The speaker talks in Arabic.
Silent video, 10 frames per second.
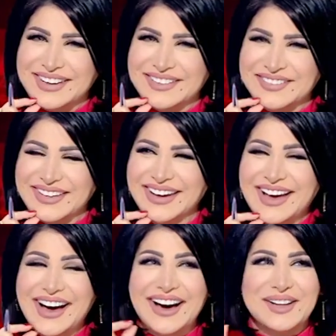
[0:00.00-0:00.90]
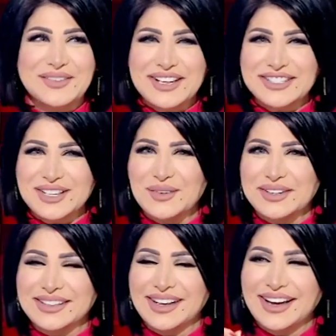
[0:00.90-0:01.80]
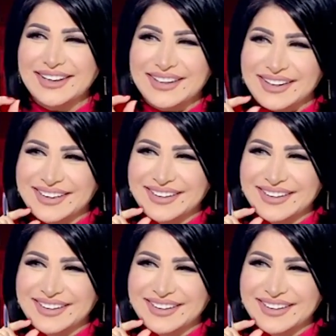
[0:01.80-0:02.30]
يكفي انا بس عشان وقت الحلقه